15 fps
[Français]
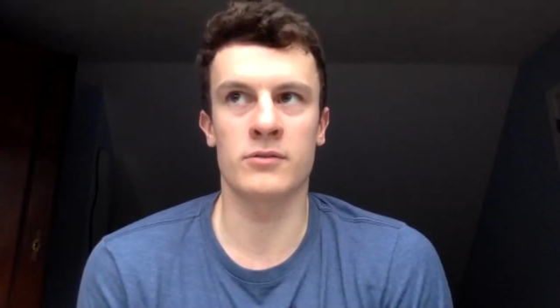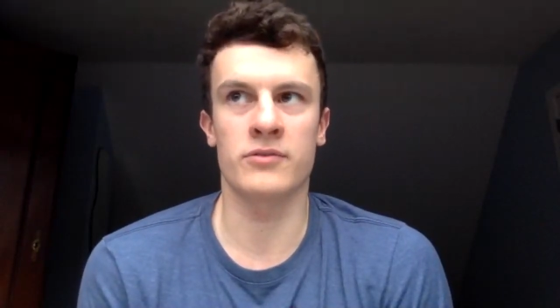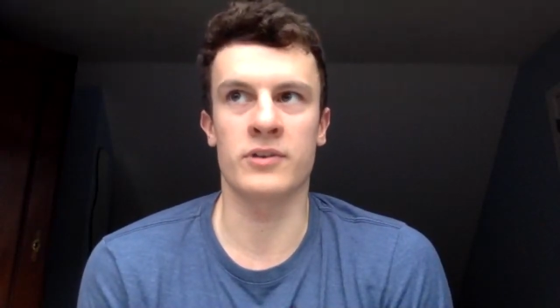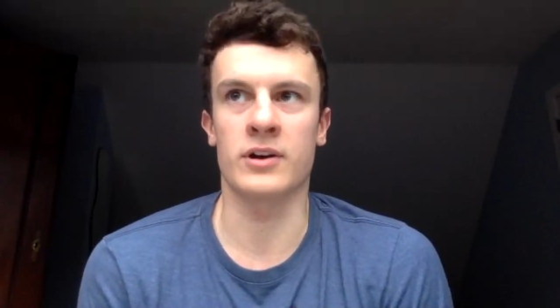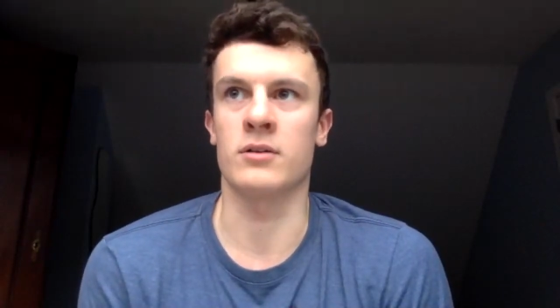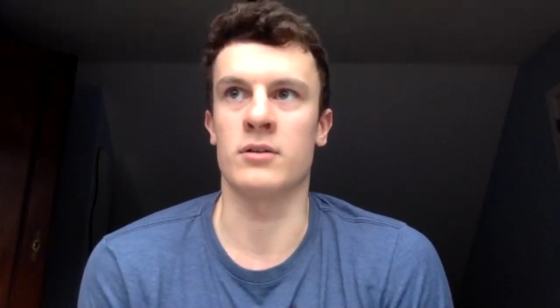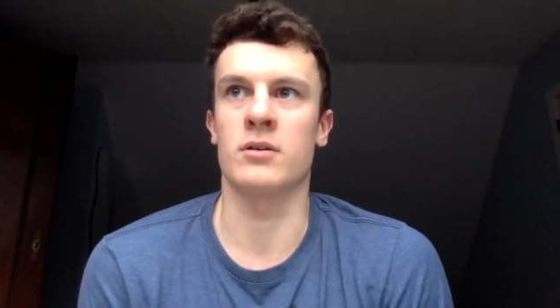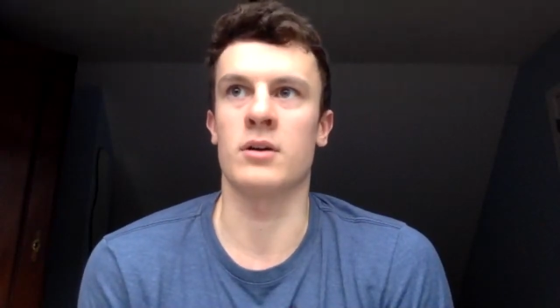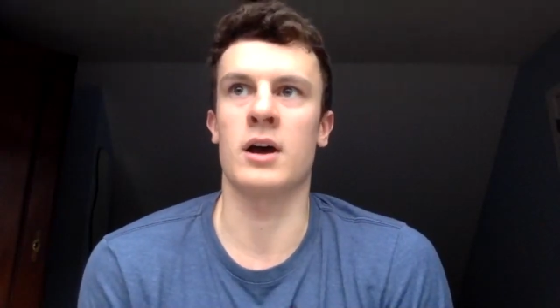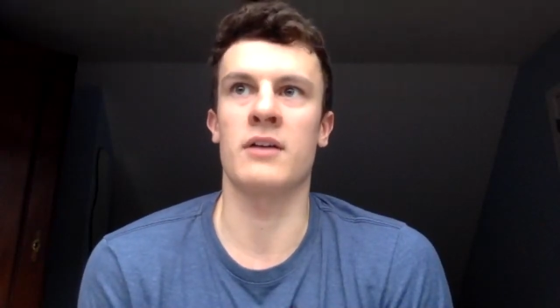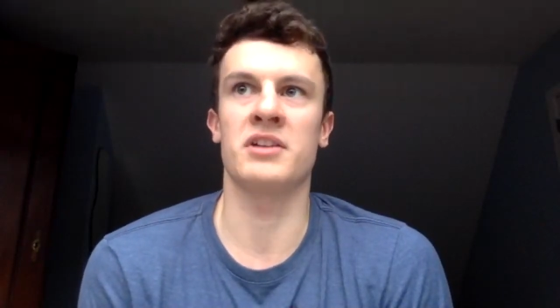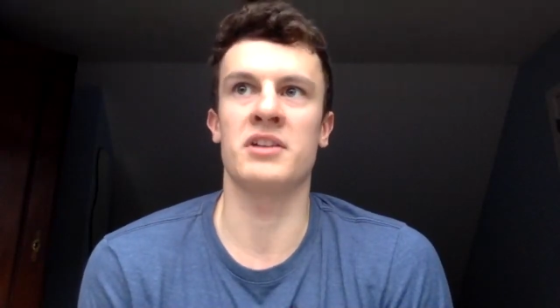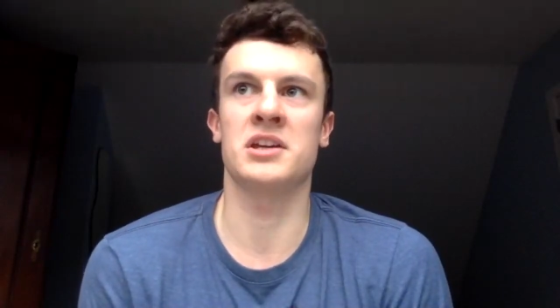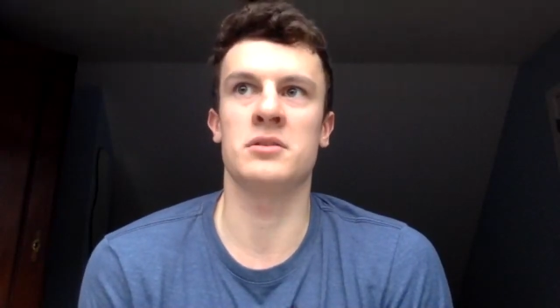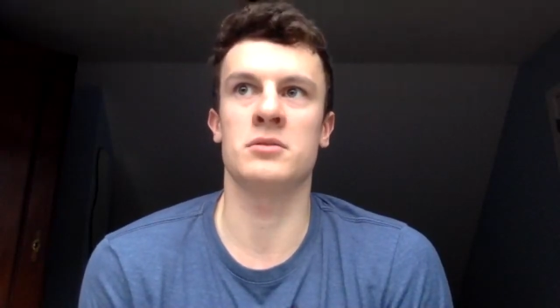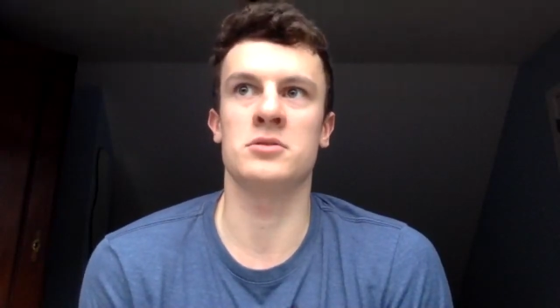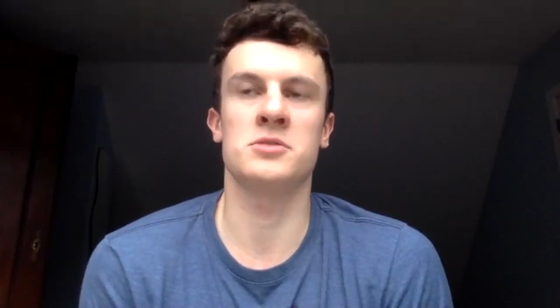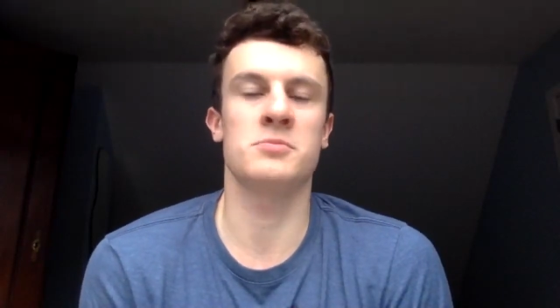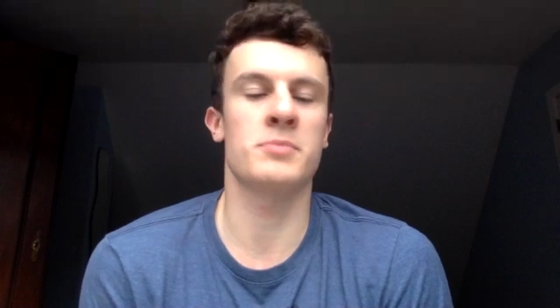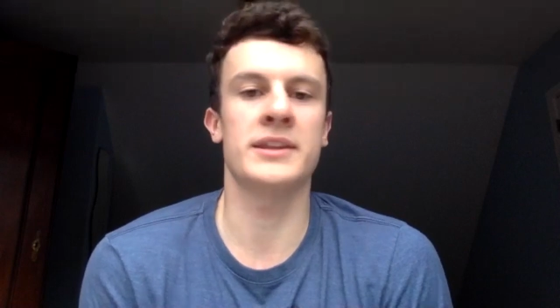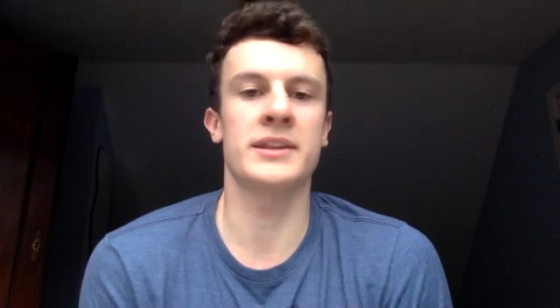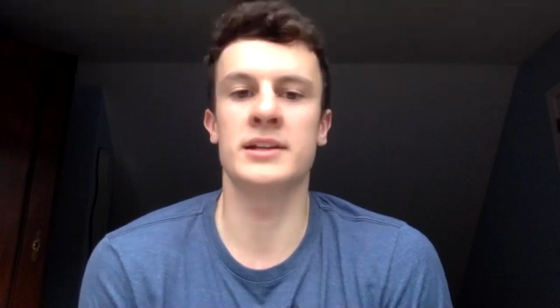enfin, avec, euh, je sais
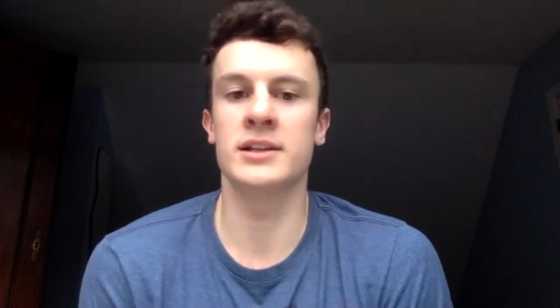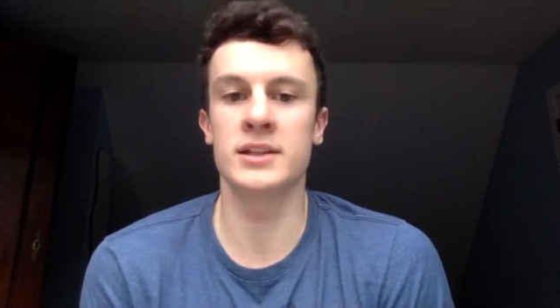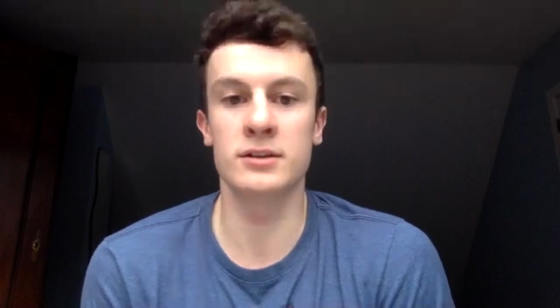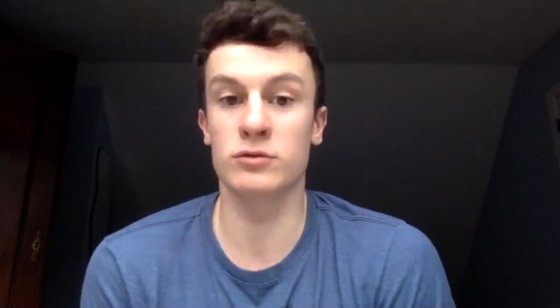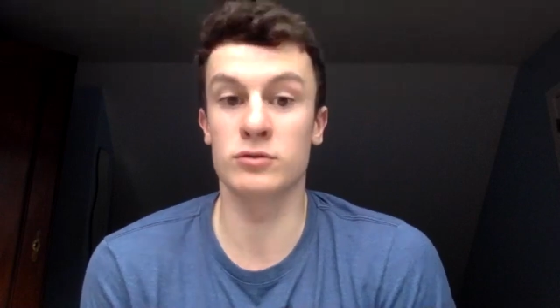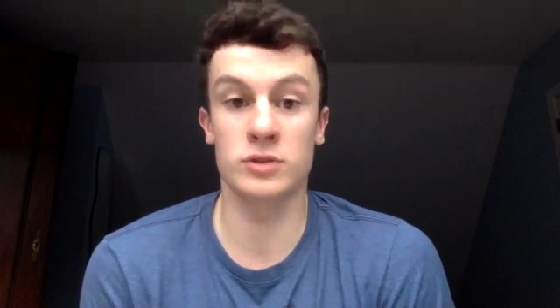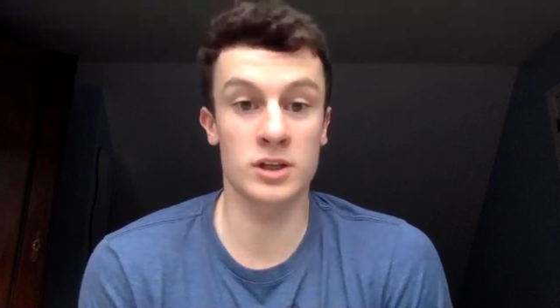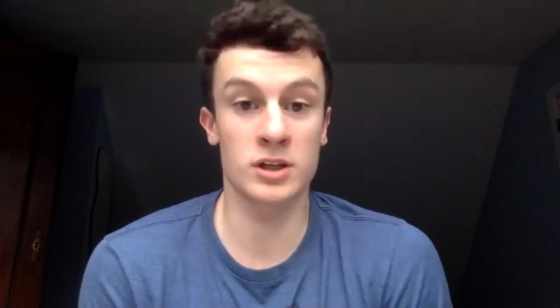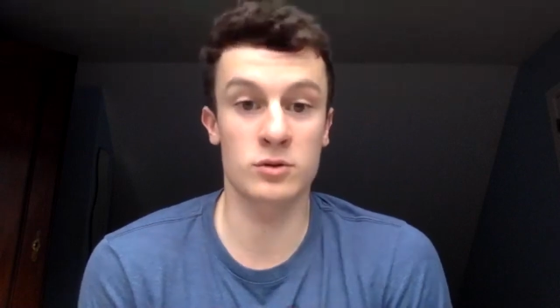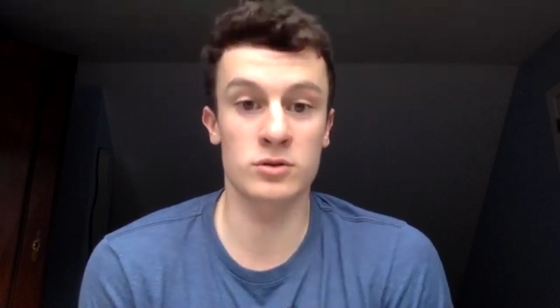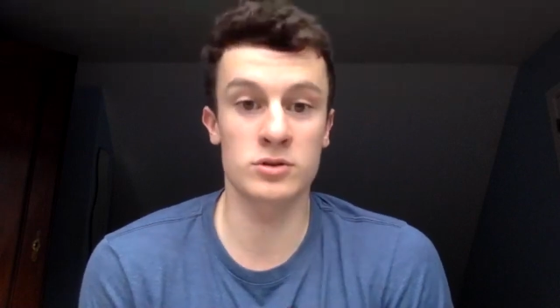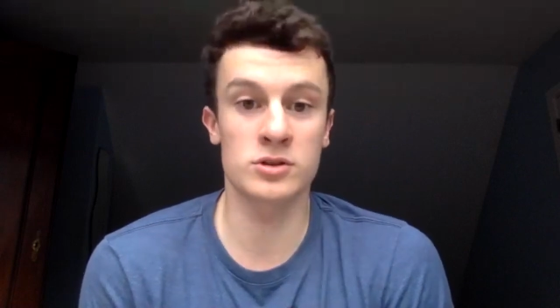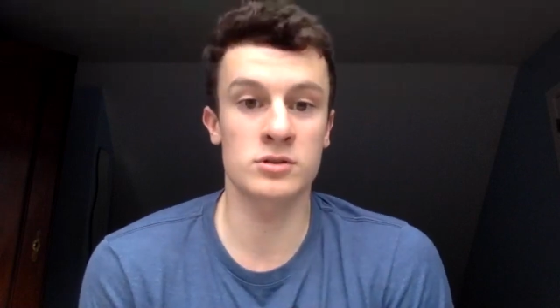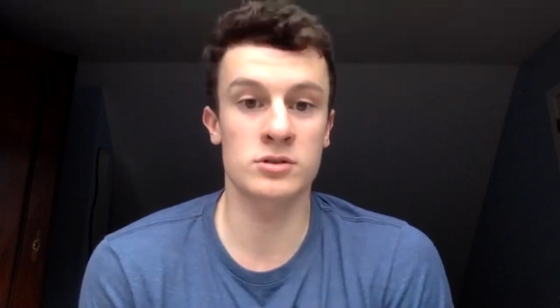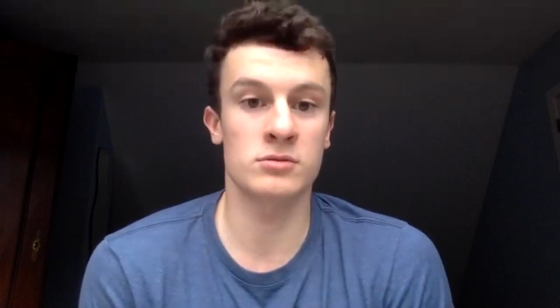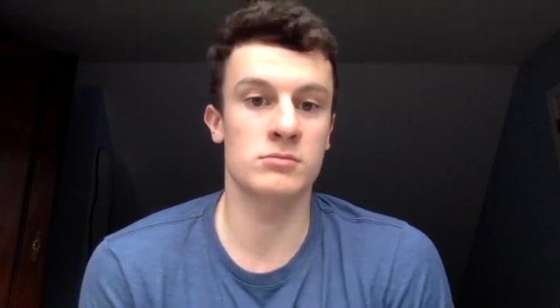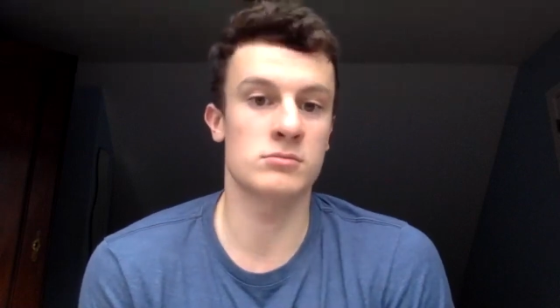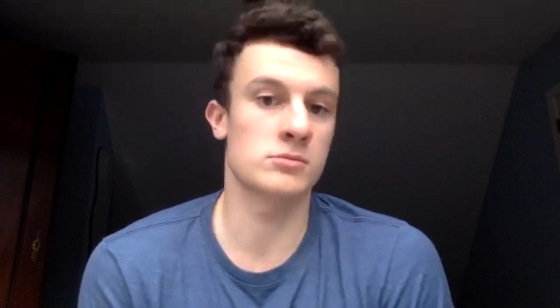pas, des livres ou des coachs